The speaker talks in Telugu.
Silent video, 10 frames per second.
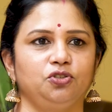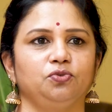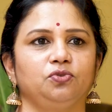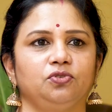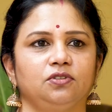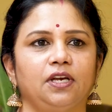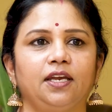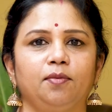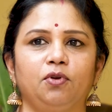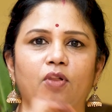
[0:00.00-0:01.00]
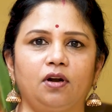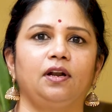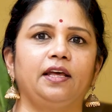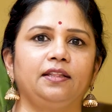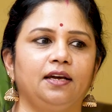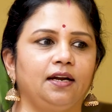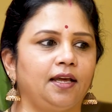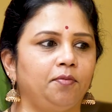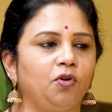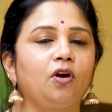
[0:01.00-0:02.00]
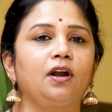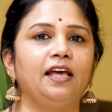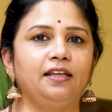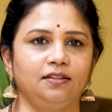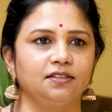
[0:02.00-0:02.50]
ఇష్యూస్ ఐఎమ్ నాట్ లైక్ దాట్ ఐఎమ్ నాట్ లైక్